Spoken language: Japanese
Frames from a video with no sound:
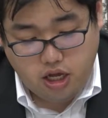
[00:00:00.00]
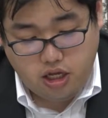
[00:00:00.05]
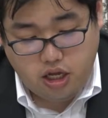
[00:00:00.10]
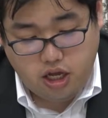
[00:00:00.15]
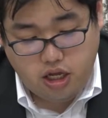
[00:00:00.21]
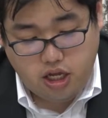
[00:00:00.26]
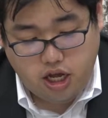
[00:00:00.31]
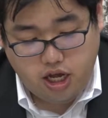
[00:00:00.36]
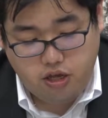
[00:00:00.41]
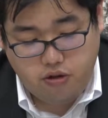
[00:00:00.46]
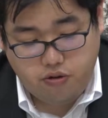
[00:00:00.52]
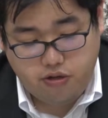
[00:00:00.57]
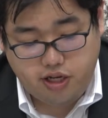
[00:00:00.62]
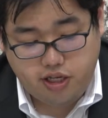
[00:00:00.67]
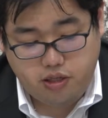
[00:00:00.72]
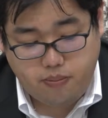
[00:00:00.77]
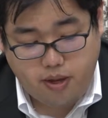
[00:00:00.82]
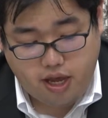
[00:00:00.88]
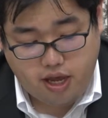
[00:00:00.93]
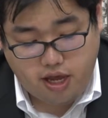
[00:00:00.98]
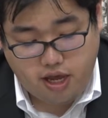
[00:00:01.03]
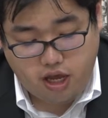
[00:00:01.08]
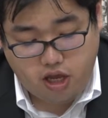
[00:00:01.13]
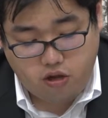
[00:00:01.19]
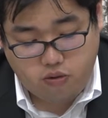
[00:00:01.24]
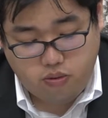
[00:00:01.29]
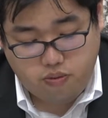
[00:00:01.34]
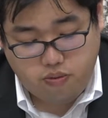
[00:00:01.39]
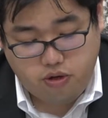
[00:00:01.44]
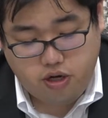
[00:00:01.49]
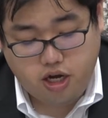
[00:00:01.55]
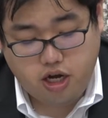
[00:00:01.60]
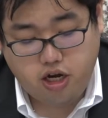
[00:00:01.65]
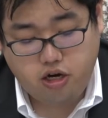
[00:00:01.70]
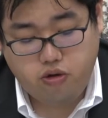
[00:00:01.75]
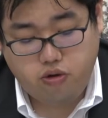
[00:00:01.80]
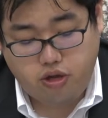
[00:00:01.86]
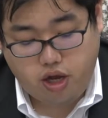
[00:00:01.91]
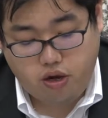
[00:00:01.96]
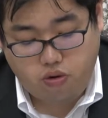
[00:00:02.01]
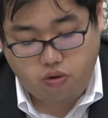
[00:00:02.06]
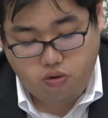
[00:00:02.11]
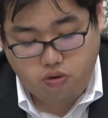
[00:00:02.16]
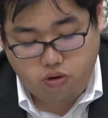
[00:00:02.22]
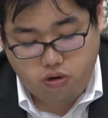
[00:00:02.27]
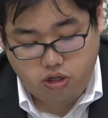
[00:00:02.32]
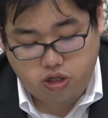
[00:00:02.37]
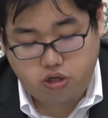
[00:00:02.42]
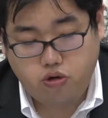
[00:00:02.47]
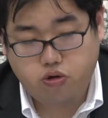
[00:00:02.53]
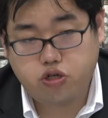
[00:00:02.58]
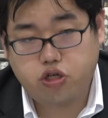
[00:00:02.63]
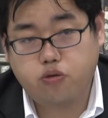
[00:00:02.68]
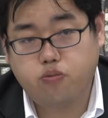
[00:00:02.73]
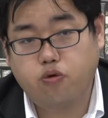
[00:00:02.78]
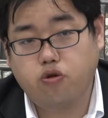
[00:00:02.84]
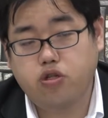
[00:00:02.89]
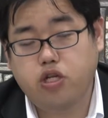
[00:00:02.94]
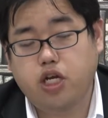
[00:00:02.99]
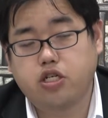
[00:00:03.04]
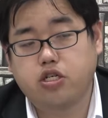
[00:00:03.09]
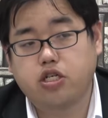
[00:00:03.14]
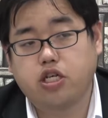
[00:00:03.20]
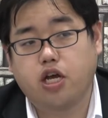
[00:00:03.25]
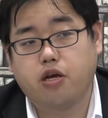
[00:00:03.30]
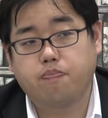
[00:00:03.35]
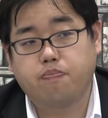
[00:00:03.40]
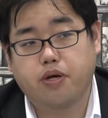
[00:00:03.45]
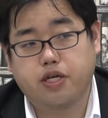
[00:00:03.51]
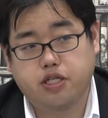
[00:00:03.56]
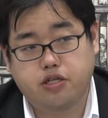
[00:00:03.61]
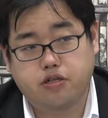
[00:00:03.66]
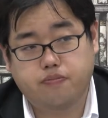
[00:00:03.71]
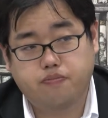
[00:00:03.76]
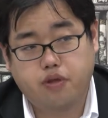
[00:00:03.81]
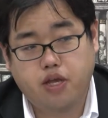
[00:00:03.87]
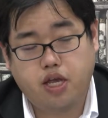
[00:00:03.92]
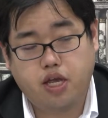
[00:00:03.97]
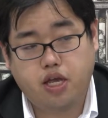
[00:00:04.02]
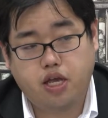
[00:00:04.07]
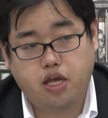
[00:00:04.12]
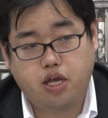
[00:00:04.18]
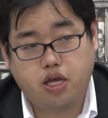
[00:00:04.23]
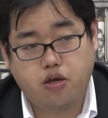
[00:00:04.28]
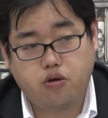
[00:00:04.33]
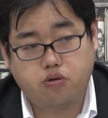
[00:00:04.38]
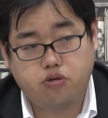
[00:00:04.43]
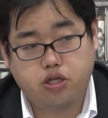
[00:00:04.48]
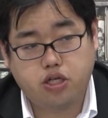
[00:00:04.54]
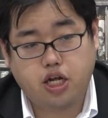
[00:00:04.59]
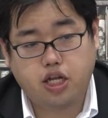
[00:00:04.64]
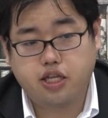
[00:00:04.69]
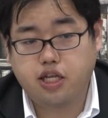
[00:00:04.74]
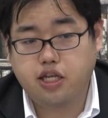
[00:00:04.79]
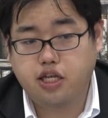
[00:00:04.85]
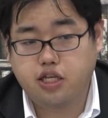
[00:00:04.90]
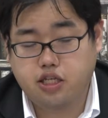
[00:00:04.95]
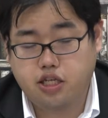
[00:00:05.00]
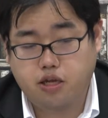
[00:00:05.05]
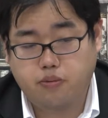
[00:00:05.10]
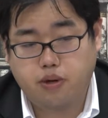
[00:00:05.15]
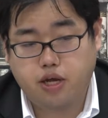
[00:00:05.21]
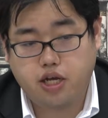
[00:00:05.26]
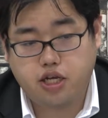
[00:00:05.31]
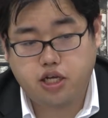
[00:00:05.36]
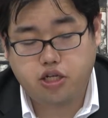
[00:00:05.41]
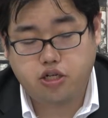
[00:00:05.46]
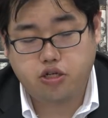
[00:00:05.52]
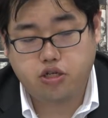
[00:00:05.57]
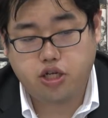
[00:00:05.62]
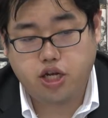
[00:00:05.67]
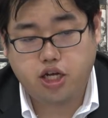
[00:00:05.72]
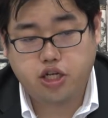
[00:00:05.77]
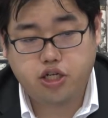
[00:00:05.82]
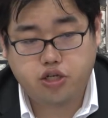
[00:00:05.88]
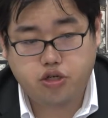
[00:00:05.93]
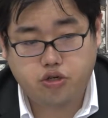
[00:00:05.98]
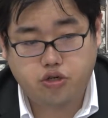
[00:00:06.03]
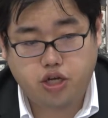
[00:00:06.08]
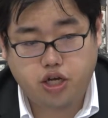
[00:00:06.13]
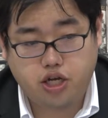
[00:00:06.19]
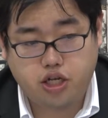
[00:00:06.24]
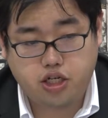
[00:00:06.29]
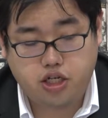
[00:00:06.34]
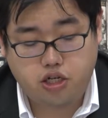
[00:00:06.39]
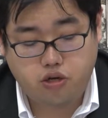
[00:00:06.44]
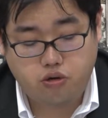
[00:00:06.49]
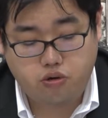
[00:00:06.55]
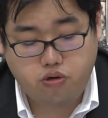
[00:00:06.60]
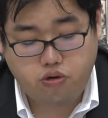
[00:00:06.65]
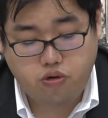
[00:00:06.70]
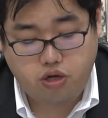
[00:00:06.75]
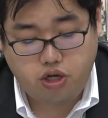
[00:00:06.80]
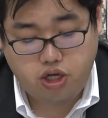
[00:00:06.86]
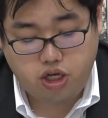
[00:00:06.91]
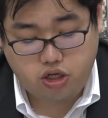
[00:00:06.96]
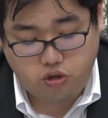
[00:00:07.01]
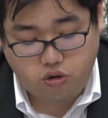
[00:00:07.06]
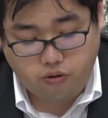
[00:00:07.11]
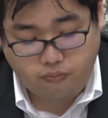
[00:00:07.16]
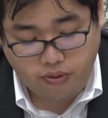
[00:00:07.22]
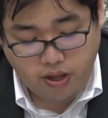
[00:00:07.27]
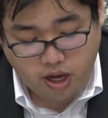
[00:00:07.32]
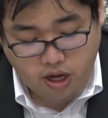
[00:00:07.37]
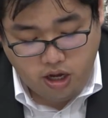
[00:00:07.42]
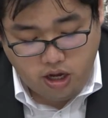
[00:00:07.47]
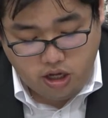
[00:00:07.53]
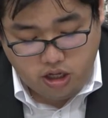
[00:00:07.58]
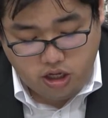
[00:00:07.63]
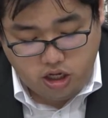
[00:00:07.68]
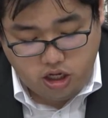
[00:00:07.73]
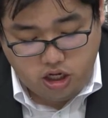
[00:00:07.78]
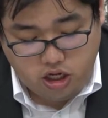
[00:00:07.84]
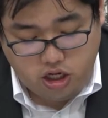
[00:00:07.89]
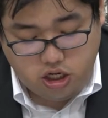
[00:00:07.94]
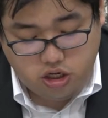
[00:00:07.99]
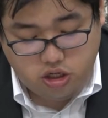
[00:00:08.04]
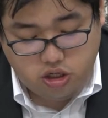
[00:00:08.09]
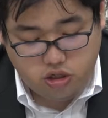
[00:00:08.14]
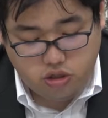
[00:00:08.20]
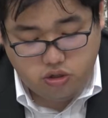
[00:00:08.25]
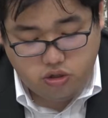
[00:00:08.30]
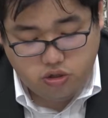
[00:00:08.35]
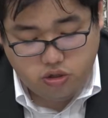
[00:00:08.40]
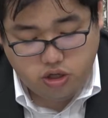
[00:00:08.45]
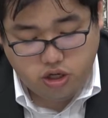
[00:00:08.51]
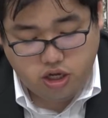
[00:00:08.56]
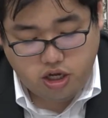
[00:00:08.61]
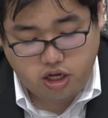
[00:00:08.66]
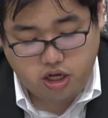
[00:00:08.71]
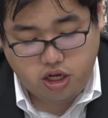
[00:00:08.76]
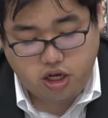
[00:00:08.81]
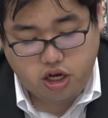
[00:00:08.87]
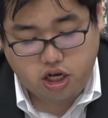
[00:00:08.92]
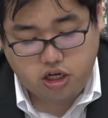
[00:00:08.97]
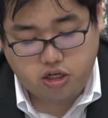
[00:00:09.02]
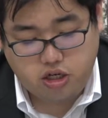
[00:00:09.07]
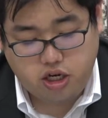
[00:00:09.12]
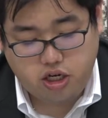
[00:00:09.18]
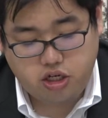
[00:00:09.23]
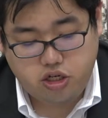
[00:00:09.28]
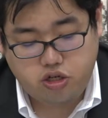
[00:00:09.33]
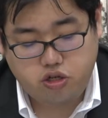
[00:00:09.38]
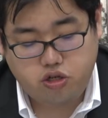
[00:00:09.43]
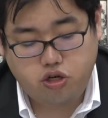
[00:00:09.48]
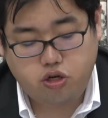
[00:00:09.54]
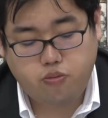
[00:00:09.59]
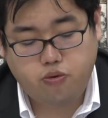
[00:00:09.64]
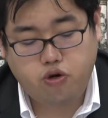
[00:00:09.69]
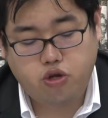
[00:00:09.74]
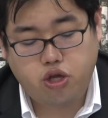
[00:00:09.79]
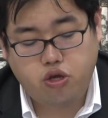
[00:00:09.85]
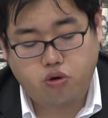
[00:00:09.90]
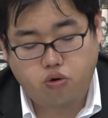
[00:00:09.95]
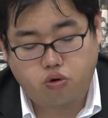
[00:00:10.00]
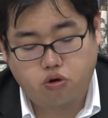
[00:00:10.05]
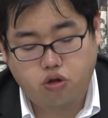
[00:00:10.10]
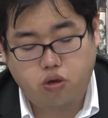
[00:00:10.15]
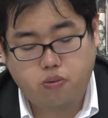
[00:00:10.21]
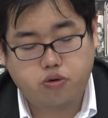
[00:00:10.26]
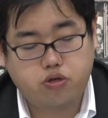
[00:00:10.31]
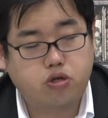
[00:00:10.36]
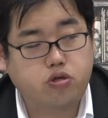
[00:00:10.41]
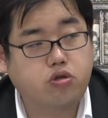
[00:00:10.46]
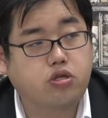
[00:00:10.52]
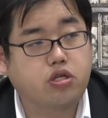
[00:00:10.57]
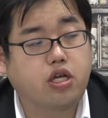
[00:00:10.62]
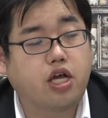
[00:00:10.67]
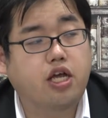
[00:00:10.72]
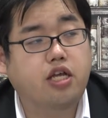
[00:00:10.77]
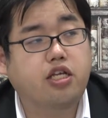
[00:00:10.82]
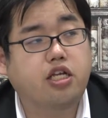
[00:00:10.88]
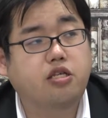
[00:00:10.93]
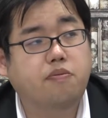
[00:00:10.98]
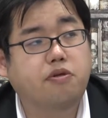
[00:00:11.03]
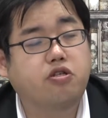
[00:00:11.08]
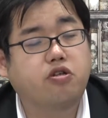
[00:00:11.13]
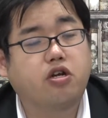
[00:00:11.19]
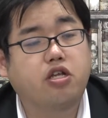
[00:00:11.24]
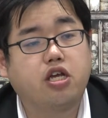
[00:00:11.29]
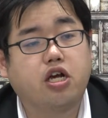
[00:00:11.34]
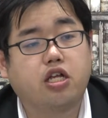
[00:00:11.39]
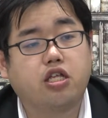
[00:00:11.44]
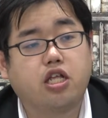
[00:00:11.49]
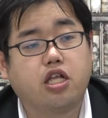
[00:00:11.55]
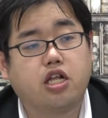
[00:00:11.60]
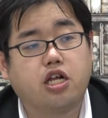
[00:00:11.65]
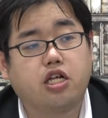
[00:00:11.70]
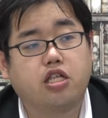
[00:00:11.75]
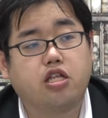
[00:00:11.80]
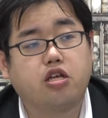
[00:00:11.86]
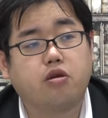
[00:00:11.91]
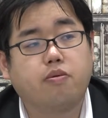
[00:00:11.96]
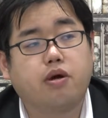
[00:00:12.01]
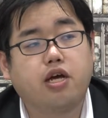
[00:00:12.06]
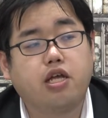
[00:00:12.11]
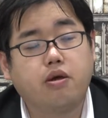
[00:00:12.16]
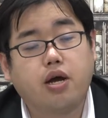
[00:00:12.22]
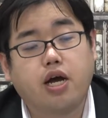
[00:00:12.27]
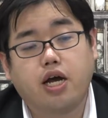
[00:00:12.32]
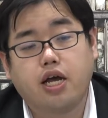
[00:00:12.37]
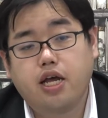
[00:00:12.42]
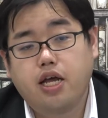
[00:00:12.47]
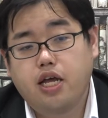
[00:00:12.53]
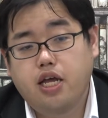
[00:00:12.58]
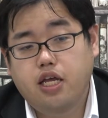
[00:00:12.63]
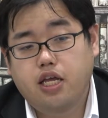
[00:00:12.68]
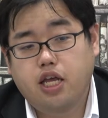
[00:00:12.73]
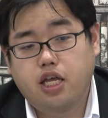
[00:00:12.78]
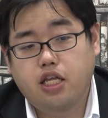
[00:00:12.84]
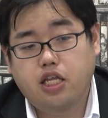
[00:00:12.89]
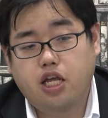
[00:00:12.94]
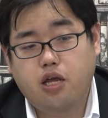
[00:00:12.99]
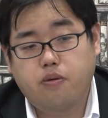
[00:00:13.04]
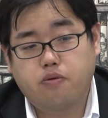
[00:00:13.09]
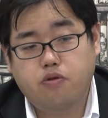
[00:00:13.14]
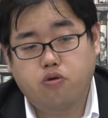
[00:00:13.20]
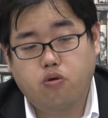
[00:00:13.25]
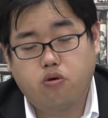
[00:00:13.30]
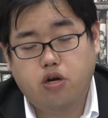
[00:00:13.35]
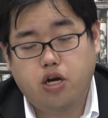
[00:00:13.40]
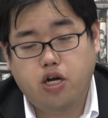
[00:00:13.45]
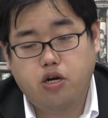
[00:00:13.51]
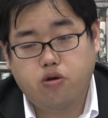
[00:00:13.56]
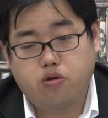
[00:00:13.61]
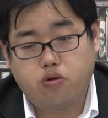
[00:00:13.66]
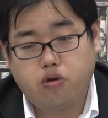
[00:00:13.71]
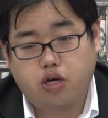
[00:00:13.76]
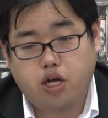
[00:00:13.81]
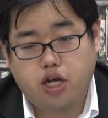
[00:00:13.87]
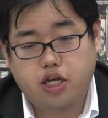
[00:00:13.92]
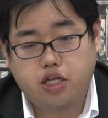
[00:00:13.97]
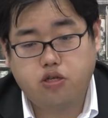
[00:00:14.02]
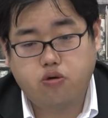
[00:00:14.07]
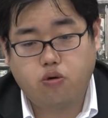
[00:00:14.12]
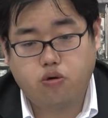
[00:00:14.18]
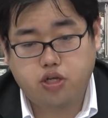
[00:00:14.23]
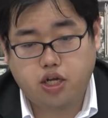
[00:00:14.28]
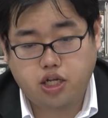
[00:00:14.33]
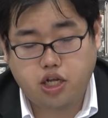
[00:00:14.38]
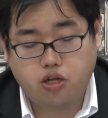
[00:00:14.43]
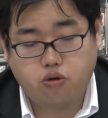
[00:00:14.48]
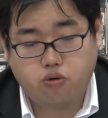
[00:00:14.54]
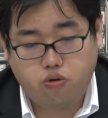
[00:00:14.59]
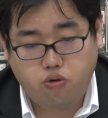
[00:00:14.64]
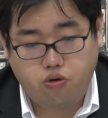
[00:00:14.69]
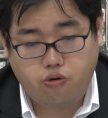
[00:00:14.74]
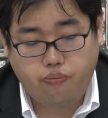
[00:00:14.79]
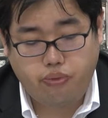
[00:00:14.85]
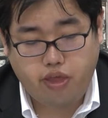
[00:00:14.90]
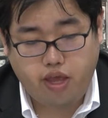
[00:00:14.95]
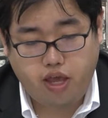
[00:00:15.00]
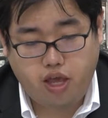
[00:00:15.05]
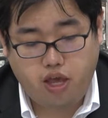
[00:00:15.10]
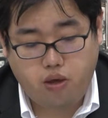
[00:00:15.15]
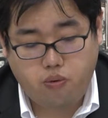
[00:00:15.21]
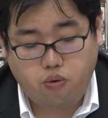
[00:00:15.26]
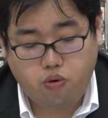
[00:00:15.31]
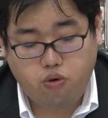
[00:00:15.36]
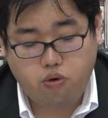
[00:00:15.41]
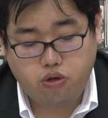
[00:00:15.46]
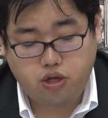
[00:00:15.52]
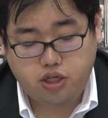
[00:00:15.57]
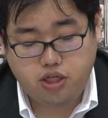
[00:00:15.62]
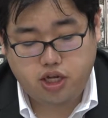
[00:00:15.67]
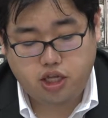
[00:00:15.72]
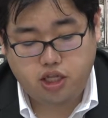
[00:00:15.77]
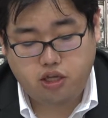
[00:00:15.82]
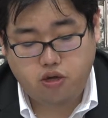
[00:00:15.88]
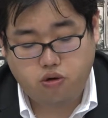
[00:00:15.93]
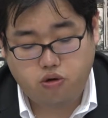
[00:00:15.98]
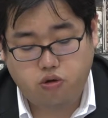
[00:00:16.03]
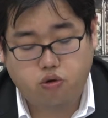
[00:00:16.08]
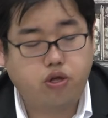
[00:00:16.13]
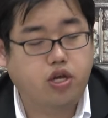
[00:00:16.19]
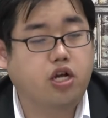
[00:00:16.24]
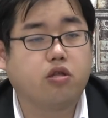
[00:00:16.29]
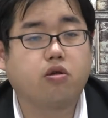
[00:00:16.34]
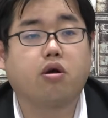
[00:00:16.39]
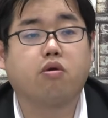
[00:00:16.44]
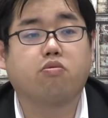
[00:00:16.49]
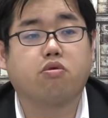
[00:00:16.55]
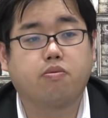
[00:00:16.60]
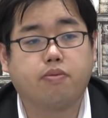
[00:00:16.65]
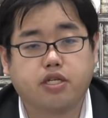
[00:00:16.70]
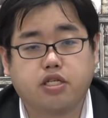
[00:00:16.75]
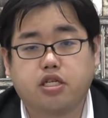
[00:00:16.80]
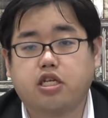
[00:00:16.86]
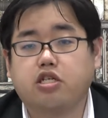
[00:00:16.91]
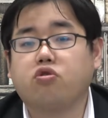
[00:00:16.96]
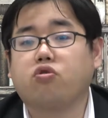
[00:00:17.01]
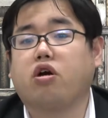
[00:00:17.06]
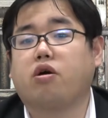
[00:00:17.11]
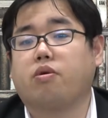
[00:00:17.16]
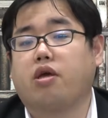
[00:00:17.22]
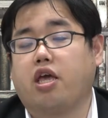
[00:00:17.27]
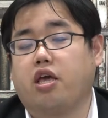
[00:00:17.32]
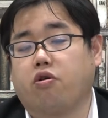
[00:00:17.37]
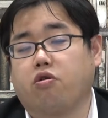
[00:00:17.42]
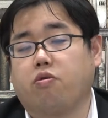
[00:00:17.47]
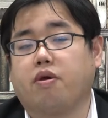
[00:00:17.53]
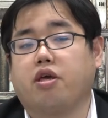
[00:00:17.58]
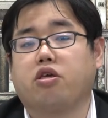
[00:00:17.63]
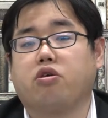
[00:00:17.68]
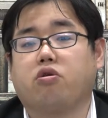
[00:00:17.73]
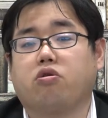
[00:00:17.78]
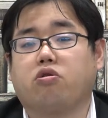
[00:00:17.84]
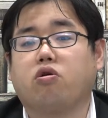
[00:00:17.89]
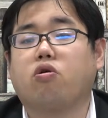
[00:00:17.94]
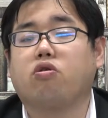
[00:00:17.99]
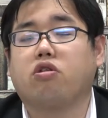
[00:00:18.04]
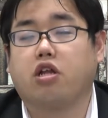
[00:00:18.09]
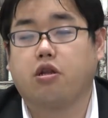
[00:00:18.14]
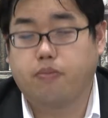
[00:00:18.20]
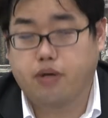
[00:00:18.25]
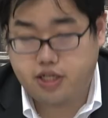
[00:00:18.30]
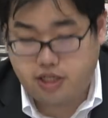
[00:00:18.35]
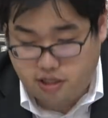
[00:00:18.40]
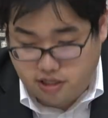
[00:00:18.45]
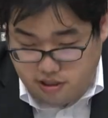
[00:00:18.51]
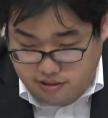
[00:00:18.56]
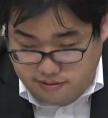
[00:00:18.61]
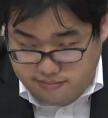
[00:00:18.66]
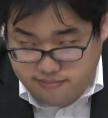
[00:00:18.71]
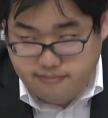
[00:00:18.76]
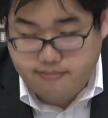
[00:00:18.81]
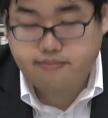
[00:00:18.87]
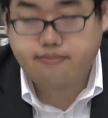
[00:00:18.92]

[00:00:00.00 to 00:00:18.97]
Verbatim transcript: で、内容説明の部分があるので、国公立標準問題集キャンパス、えを使ってですね、まあ、記述練習、えしておくといいでしょう。で、記の、え各練習そのもの、日本語でもちょっと、え説明するのが苦手だなっていう場合には、現代文読解力の開発講座などを、えフォローで使っておくといいかと思います。以上が英語の勉強となります。